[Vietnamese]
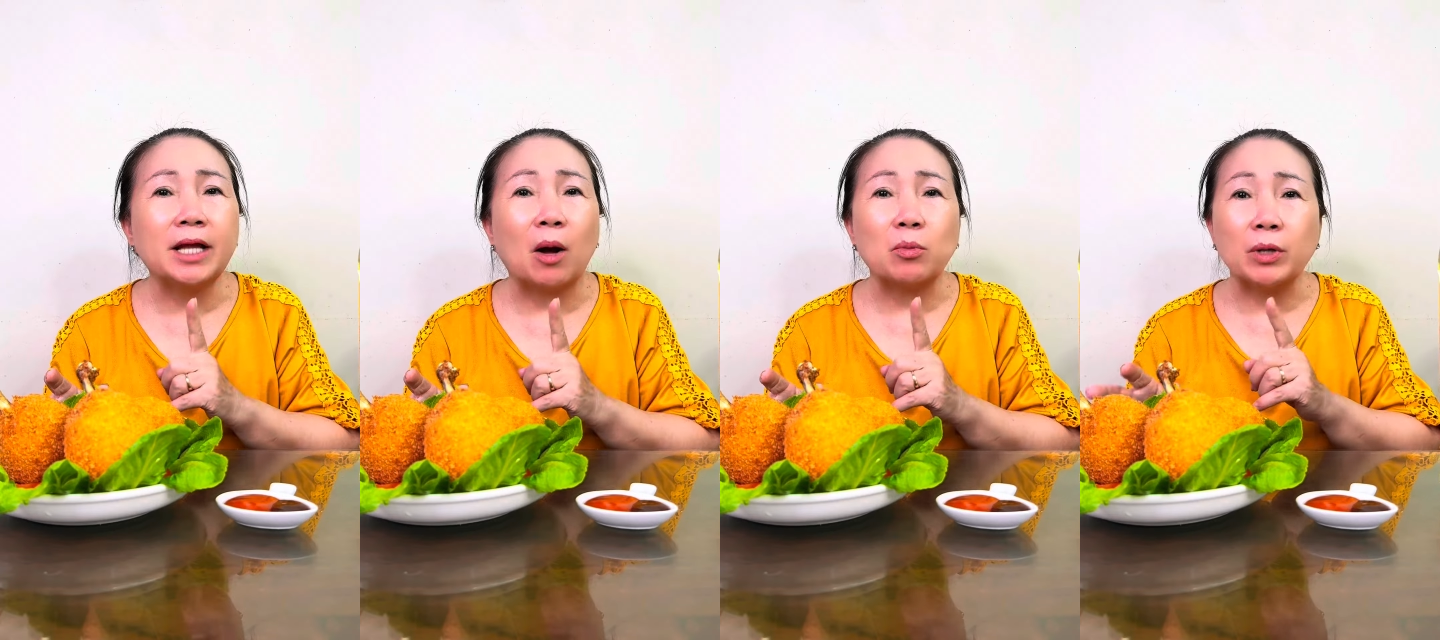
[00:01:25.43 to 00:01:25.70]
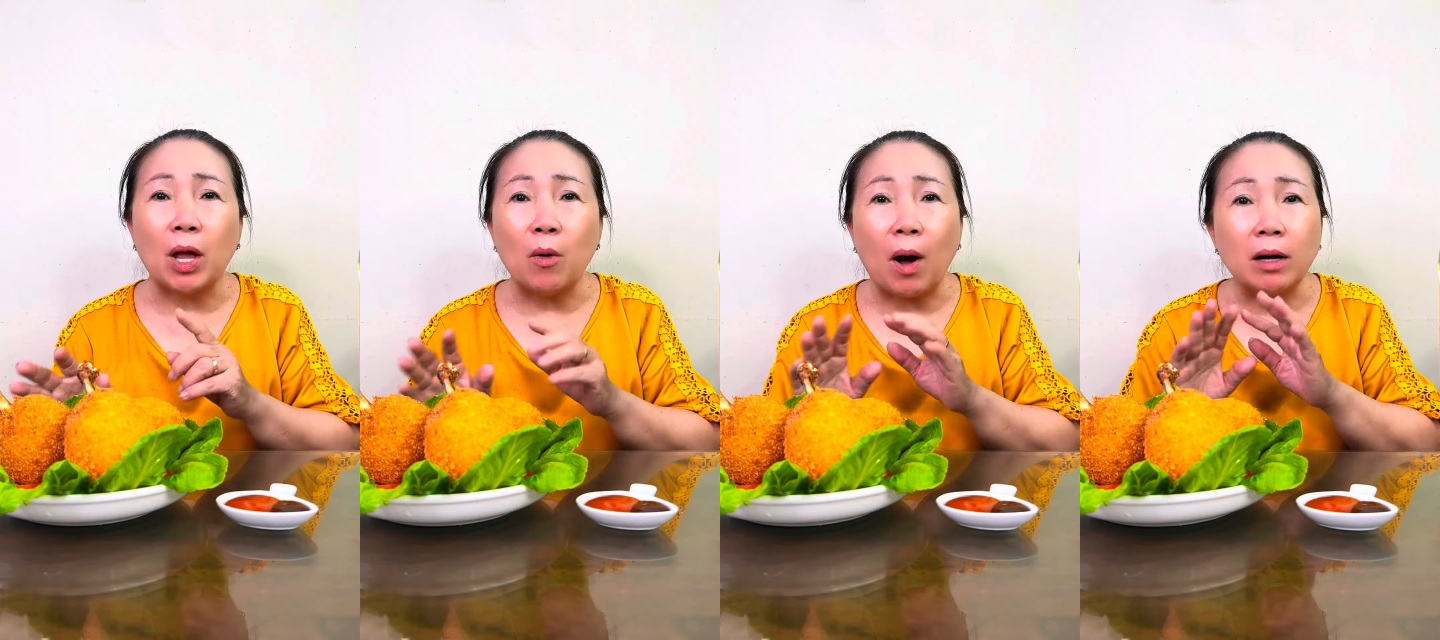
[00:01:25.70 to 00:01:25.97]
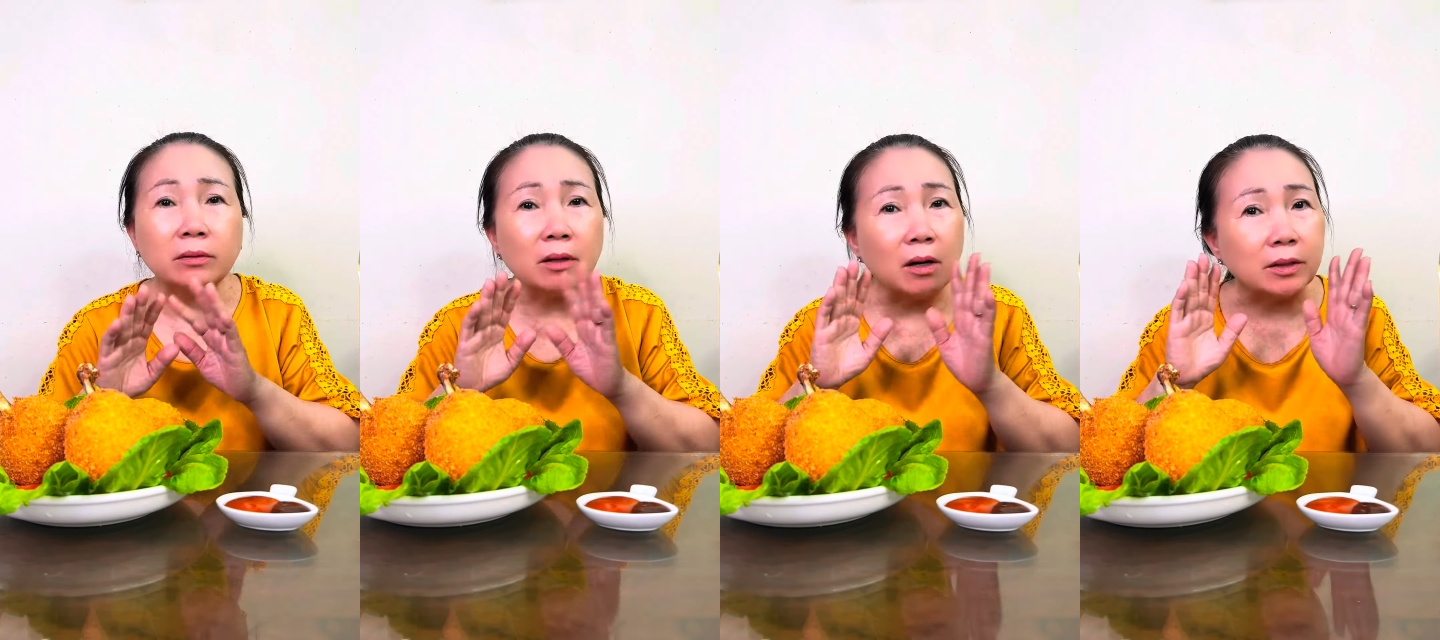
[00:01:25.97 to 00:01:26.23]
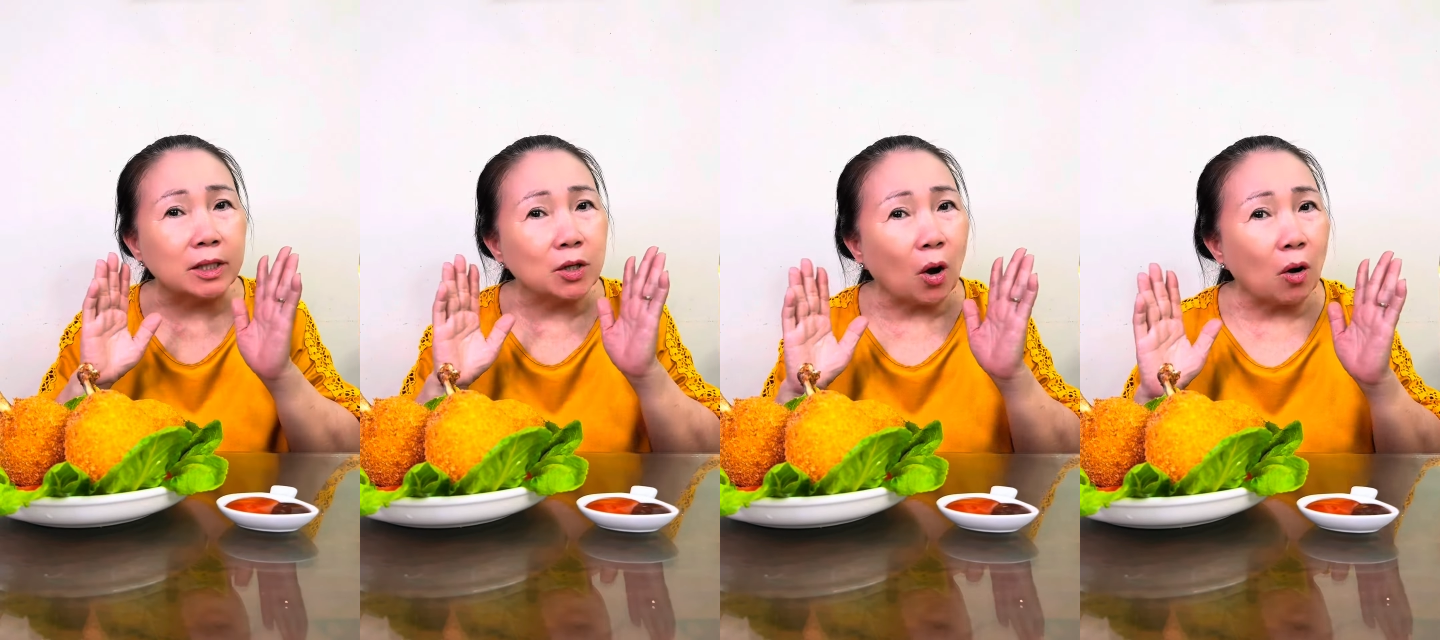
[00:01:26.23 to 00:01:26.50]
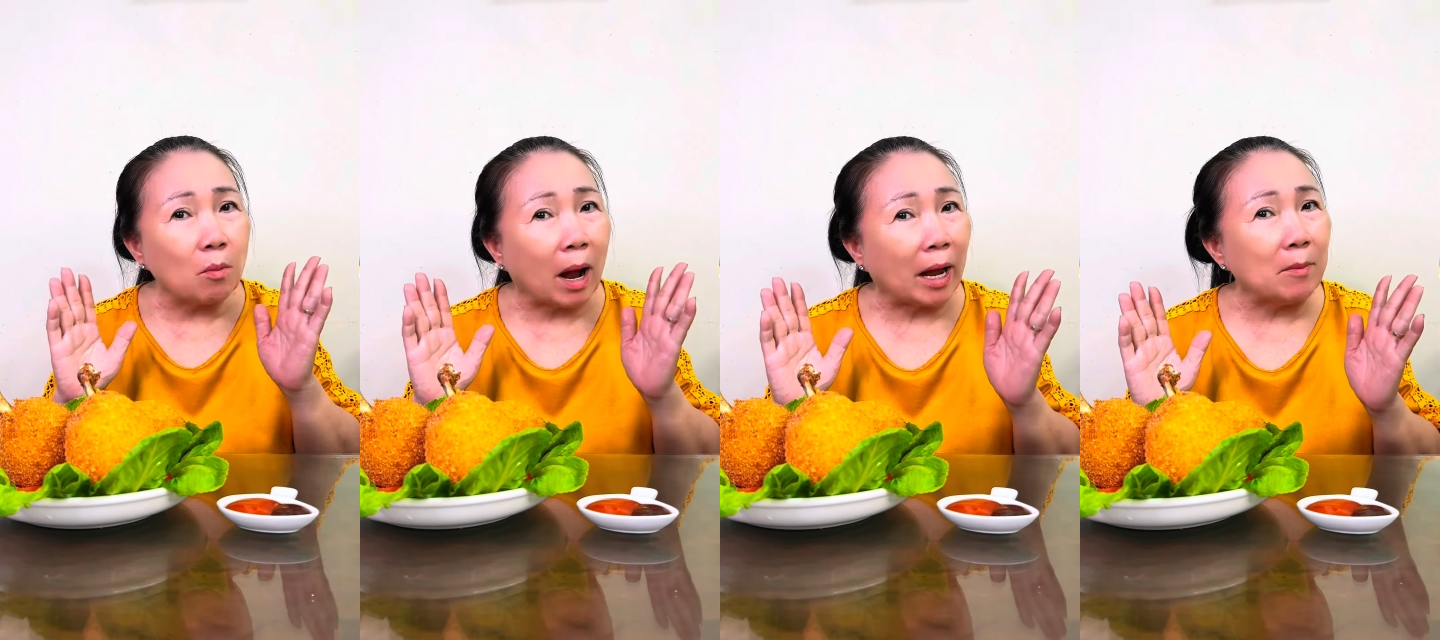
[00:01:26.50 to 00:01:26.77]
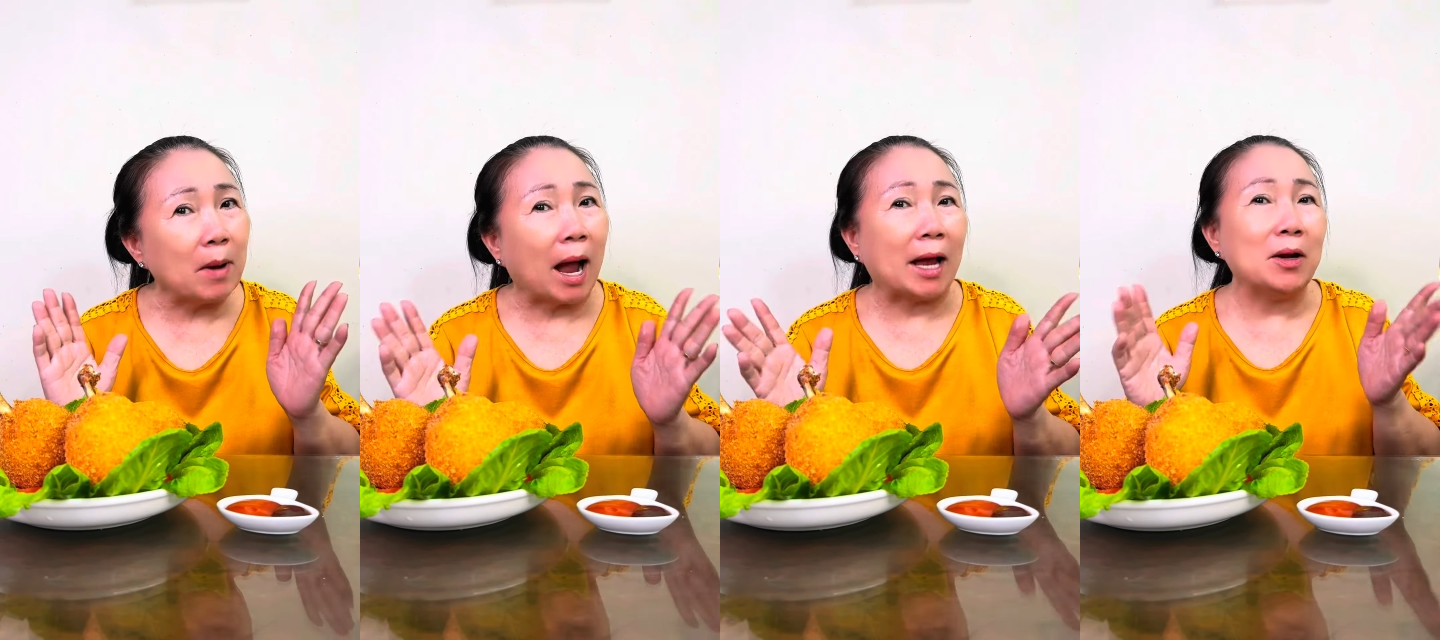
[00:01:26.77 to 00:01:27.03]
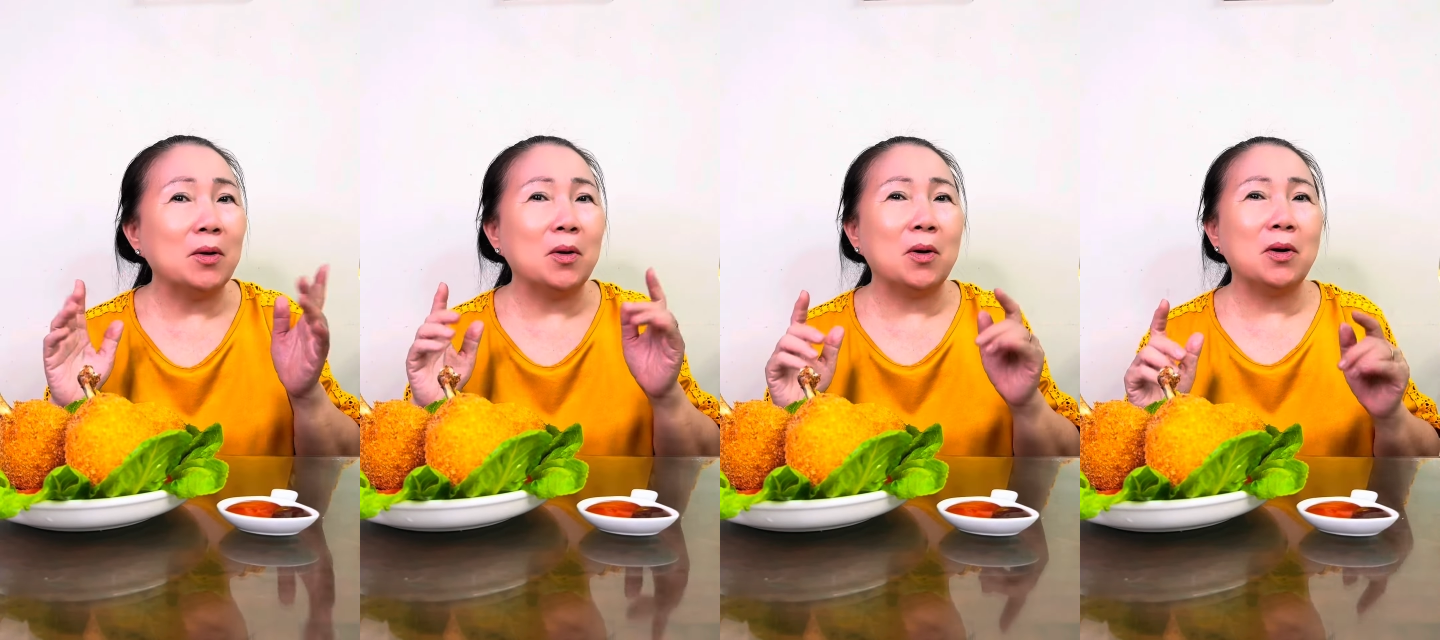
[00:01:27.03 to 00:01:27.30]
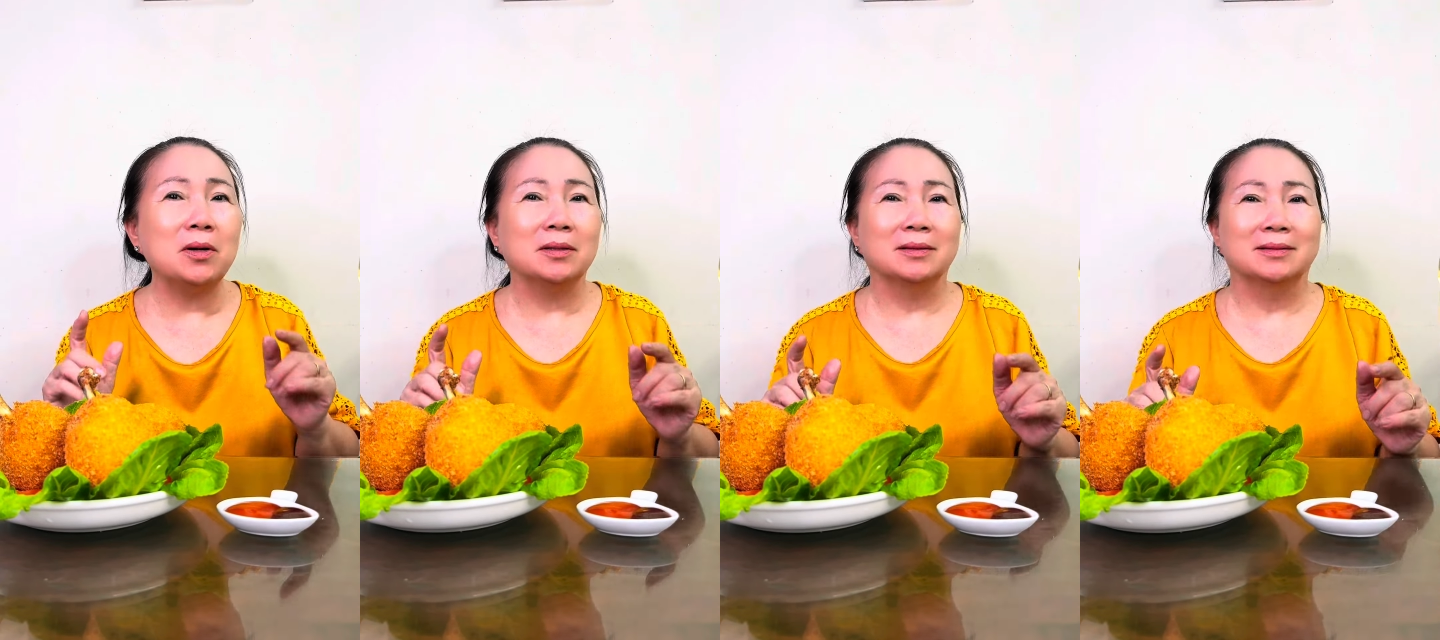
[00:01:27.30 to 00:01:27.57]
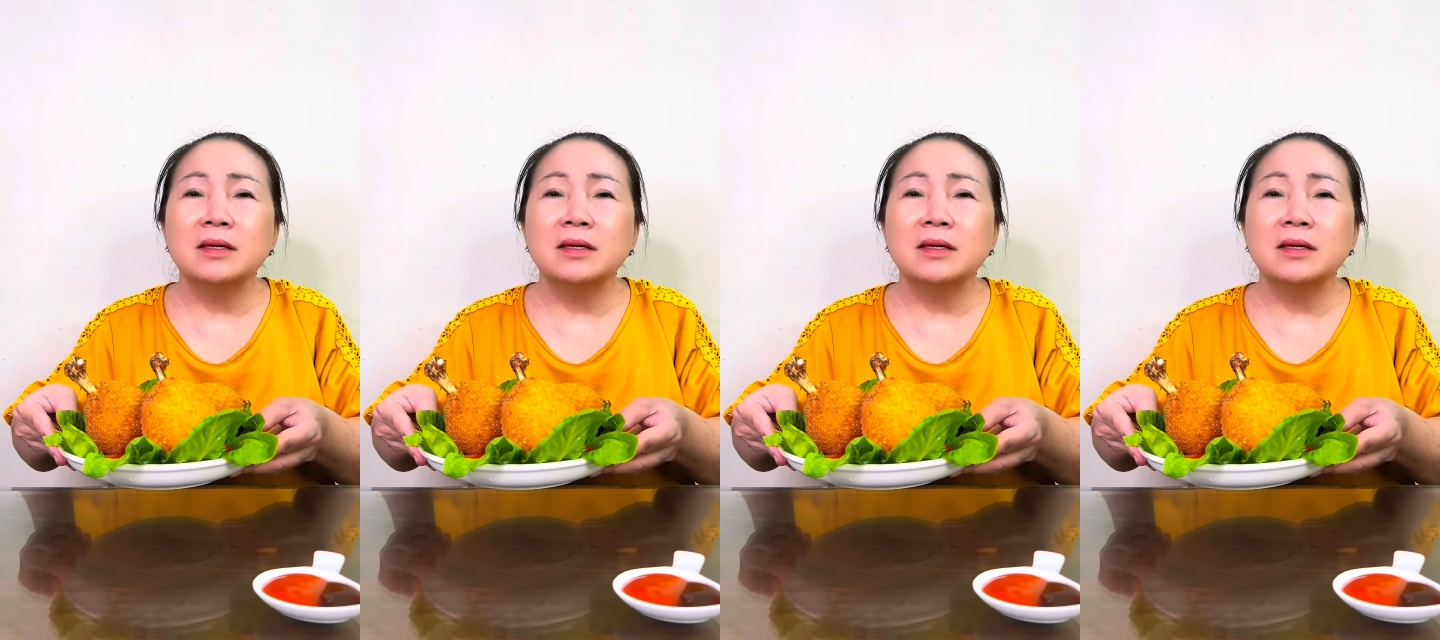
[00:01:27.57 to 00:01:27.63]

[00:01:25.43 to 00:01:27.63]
chồng đều ấn tượng với con mãi mãi luôn.